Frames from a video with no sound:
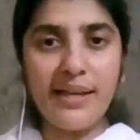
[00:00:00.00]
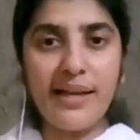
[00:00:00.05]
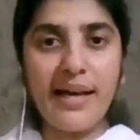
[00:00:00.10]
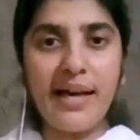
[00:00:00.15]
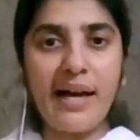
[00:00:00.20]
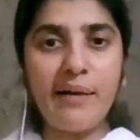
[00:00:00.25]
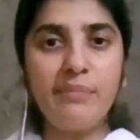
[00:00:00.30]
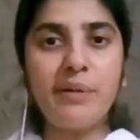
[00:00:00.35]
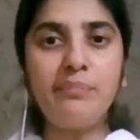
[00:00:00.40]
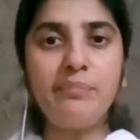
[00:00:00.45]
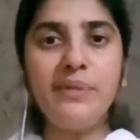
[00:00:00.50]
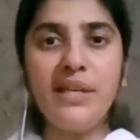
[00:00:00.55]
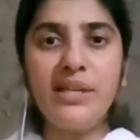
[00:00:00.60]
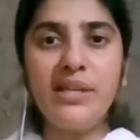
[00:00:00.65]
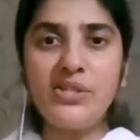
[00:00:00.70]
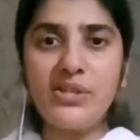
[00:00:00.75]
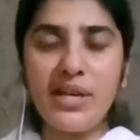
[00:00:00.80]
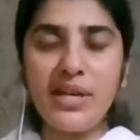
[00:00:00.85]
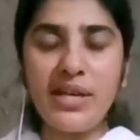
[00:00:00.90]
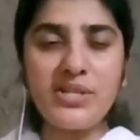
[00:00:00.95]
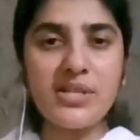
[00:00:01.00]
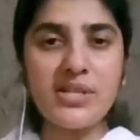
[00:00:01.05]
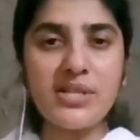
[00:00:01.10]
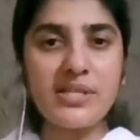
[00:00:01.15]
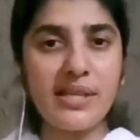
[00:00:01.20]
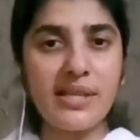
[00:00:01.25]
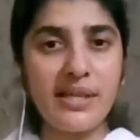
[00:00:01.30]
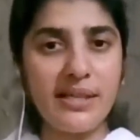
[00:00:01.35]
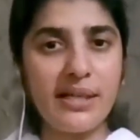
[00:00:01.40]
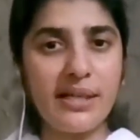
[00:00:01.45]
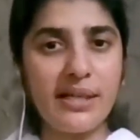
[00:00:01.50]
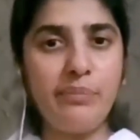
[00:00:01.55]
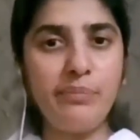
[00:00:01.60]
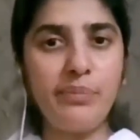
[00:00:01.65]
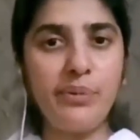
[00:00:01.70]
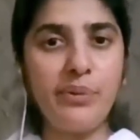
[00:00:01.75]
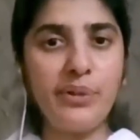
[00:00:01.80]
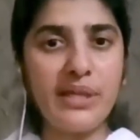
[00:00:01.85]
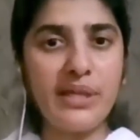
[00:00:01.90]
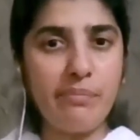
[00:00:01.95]
हम अपने श्रेष्ठ
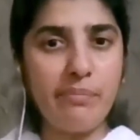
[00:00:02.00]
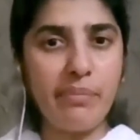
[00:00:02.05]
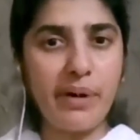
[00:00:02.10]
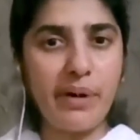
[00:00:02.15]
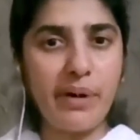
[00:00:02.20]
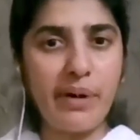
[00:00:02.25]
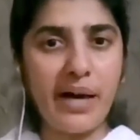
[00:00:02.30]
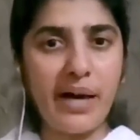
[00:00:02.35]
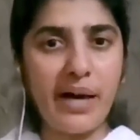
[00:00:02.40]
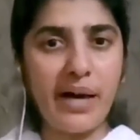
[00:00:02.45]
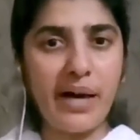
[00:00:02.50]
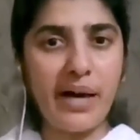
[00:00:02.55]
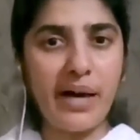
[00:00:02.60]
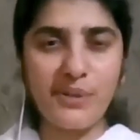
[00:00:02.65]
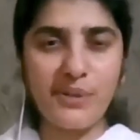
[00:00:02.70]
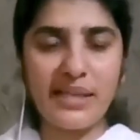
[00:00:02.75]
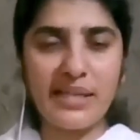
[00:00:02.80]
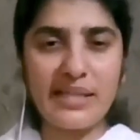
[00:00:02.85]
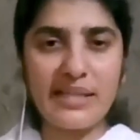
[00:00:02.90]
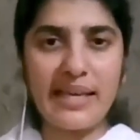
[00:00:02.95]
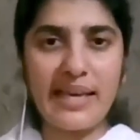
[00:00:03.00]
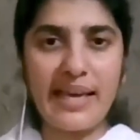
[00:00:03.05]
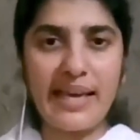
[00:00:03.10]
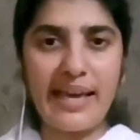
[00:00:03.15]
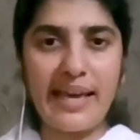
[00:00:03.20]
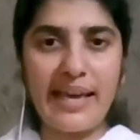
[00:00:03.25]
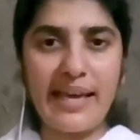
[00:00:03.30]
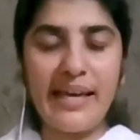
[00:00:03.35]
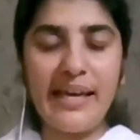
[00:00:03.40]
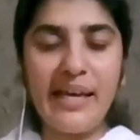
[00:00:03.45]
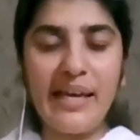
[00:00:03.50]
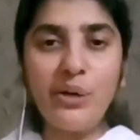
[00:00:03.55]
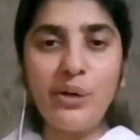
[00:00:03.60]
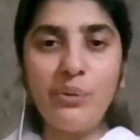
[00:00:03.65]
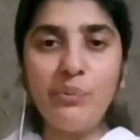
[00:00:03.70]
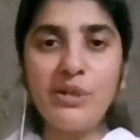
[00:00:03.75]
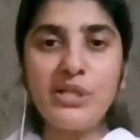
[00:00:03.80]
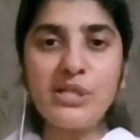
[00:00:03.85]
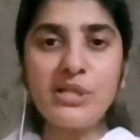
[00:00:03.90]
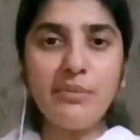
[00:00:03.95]
संकल्पों की भाषा शुरू करते हैं
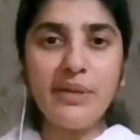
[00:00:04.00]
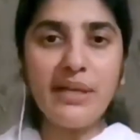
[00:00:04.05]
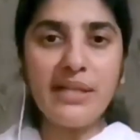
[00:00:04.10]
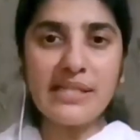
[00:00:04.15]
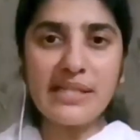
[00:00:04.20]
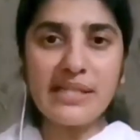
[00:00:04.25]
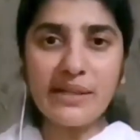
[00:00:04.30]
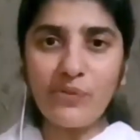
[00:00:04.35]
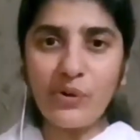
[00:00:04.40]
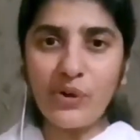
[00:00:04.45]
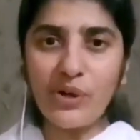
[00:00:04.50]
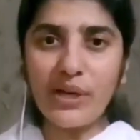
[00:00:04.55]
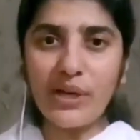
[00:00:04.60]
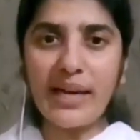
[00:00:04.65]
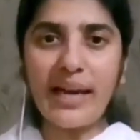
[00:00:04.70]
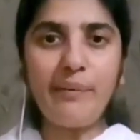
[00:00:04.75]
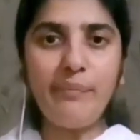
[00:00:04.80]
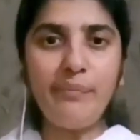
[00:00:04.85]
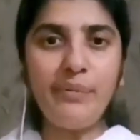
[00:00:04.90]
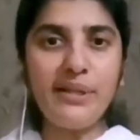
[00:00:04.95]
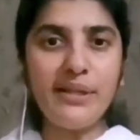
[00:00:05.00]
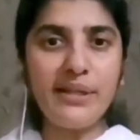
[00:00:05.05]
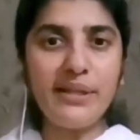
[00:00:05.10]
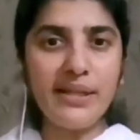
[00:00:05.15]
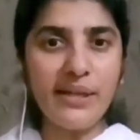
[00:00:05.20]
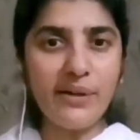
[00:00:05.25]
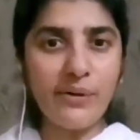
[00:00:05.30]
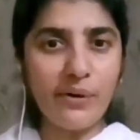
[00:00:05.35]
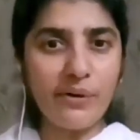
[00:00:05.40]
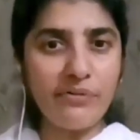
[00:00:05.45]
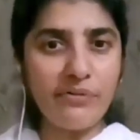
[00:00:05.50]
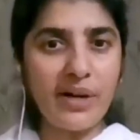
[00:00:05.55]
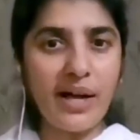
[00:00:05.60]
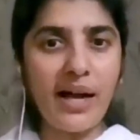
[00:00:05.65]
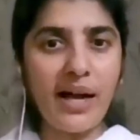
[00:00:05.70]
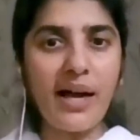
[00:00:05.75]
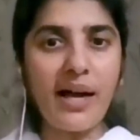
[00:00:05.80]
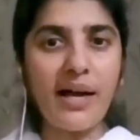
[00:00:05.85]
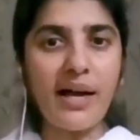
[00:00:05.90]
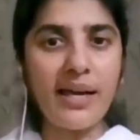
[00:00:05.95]
विच मीन्स अ वोकैबलरी ऑफ
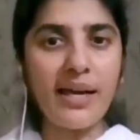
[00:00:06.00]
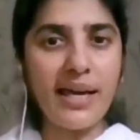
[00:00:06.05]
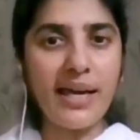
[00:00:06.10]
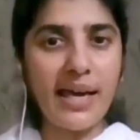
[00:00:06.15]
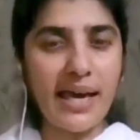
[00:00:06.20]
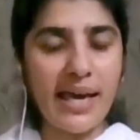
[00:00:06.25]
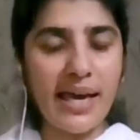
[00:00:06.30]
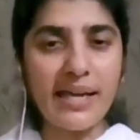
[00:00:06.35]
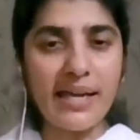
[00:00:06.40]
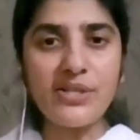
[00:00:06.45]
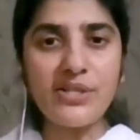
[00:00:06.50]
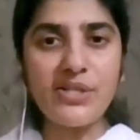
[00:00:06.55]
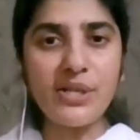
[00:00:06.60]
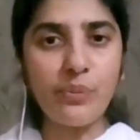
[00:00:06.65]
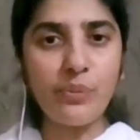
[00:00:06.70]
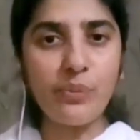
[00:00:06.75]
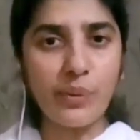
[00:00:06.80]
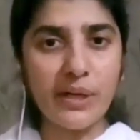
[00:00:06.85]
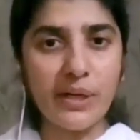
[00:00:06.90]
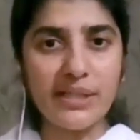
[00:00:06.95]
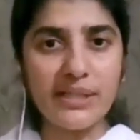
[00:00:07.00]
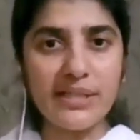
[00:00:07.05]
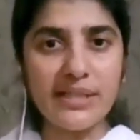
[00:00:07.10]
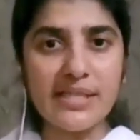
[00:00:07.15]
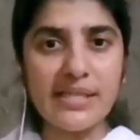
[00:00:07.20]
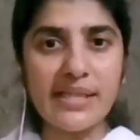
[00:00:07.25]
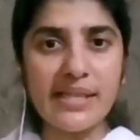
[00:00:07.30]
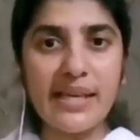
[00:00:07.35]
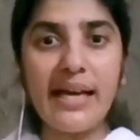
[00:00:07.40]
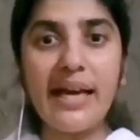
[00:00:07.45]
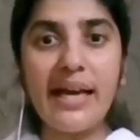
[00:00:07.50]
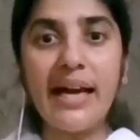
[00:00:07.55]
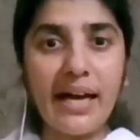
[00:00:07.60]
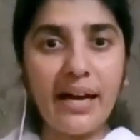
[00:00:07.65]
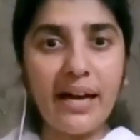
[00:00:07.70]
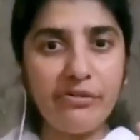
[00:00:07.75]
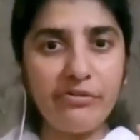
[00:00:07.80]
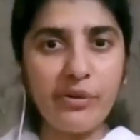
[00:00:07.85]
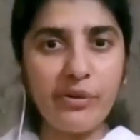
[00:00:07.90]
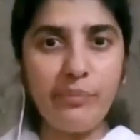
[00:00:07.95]
हाई एनर्जी वर्ड्स
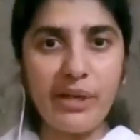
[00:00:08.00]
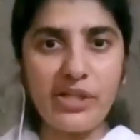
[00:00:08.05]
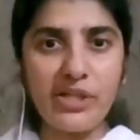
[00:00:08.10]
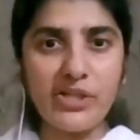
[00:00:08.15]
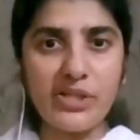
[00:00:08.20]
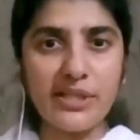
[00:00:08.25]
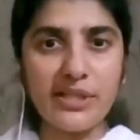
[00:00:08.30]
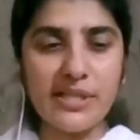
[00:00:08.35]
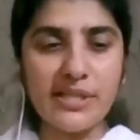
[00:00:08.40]
अफर्मेश